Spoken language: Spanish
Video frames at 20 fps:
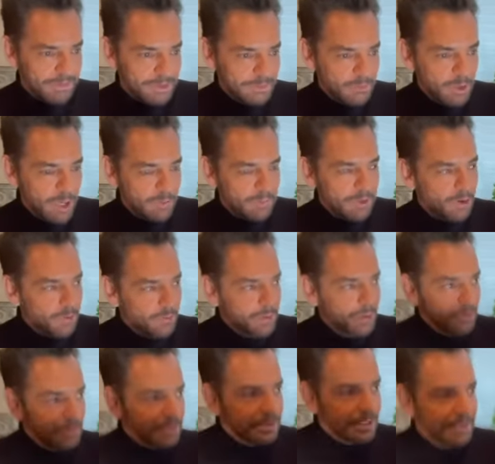es muy amigo
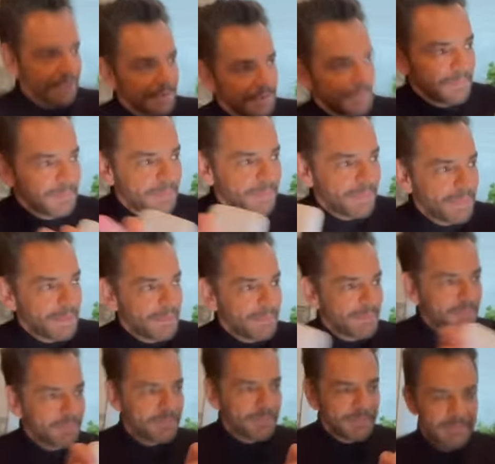mío. ¿Quieres sacarlos
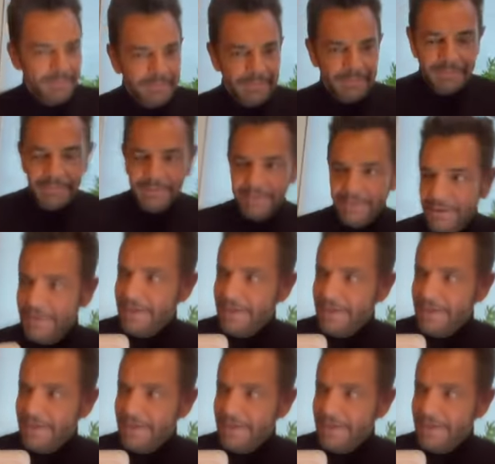ahorita en chinga?